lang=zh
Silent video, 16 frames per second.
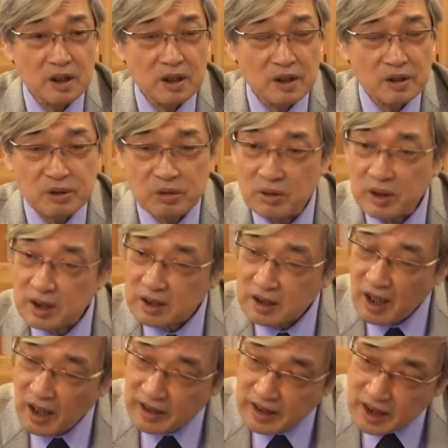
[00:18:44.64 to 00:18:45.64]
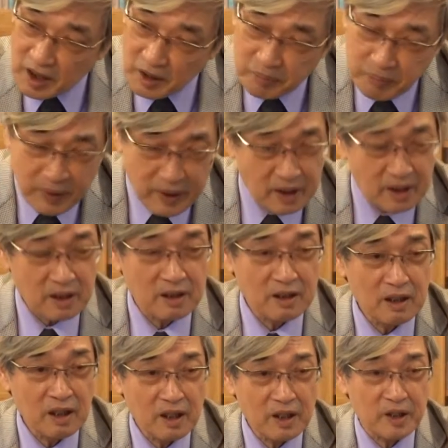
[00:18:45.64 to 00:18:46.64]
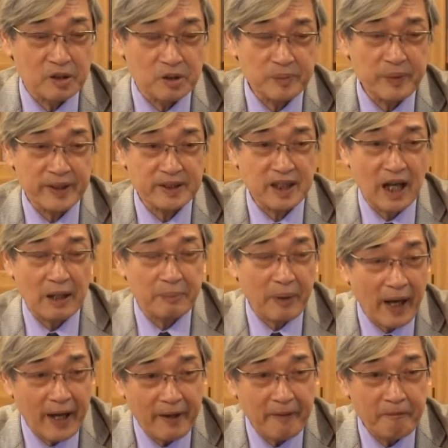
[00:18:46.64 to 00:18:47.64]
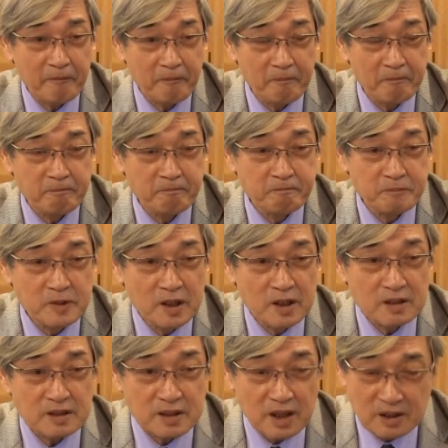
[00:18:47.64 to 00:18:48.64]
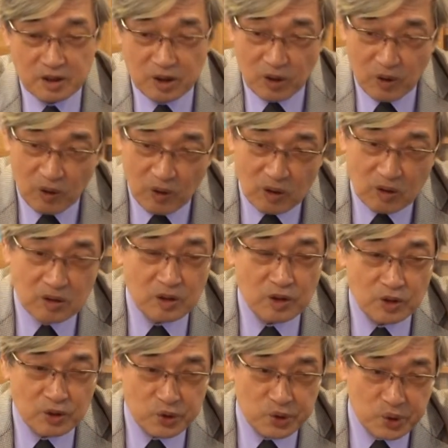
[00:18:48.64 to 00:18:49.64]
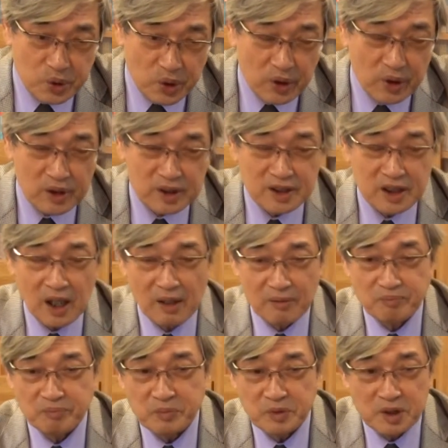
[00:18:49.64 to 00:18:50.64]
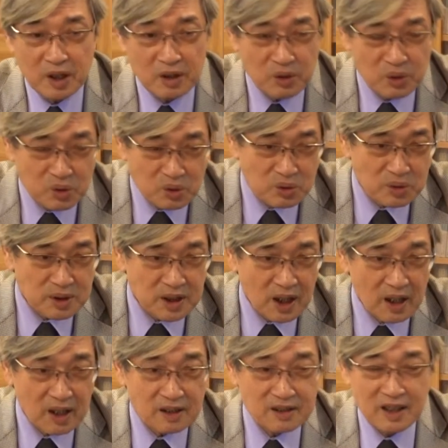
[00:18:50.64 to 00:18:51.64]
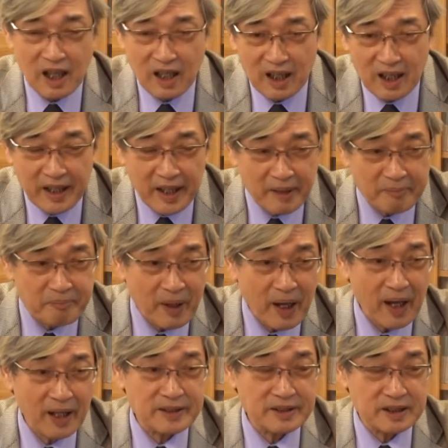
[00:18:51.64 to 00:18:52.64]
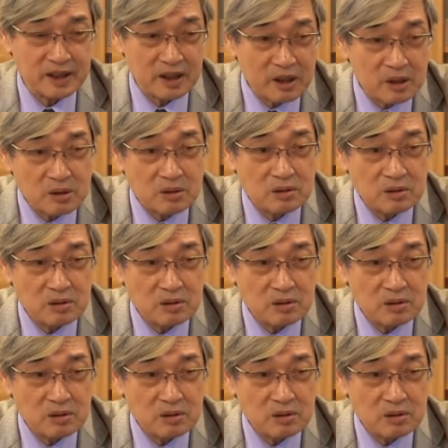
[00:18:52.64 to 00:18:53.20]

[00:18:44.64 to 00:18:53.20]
所以他也被刘备打败。那从水上跟陆上他两败以后，